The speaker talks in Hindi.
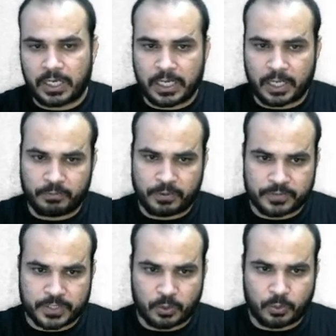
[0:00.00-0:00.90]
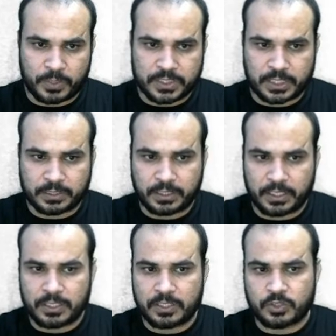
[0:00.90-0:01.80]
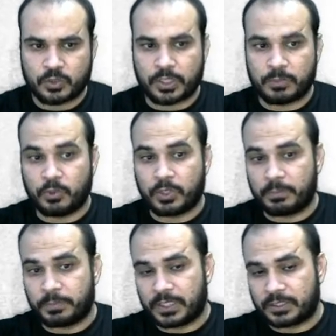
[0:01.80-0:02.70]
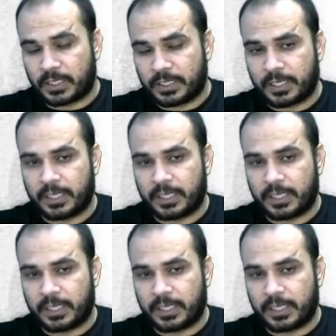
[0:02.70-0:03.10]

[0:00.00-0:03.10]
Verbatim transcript: लव वेव्स के रूप में जानते हैं जो कि भूकंपीय तरंगे